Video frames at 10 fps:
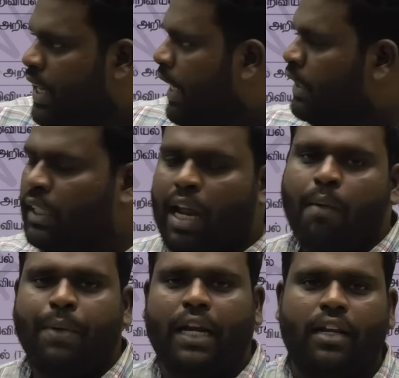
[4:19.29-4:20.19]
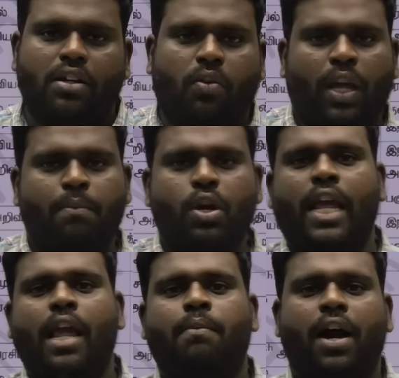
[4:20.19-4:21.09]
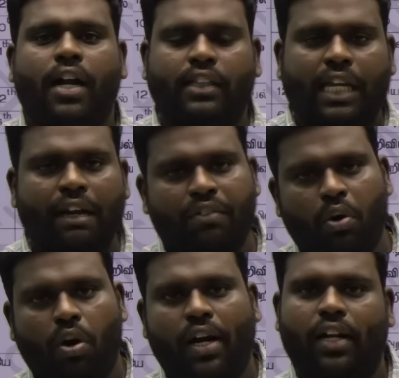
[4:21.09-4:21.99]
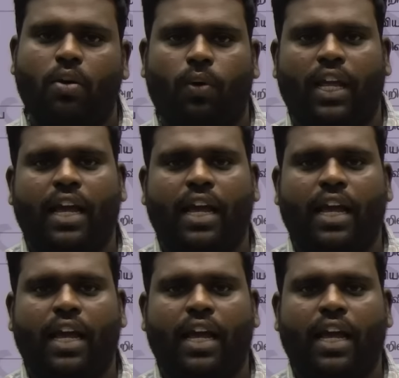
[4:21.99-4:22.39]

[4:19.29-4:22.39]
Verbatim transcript: இந்த டாபிக்ல இருக்கக்கூடிய முக்கியமான தேர்வு நோக்கில் இருக்கக்கூடிய